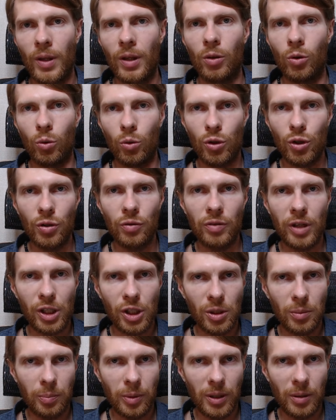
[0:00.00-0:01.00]
Но очень
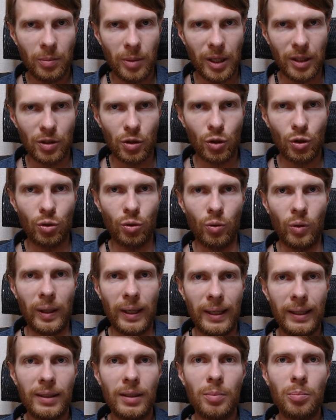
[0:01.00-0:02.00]
важно понимать, что
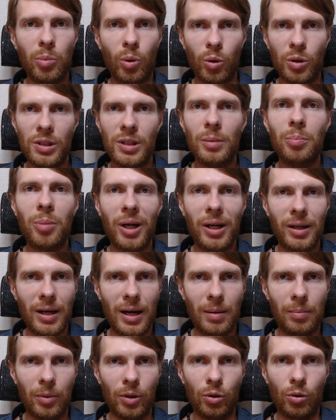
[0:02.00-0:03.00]
это просто
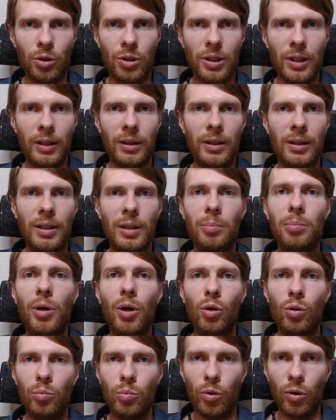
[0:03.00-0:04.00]
программа, то есть это не про
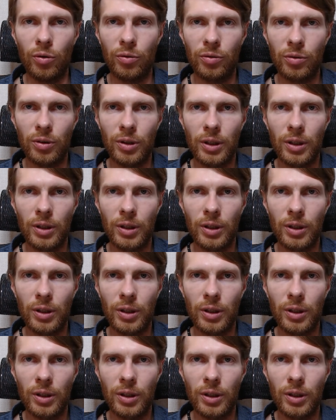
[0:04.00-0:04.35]
любовь.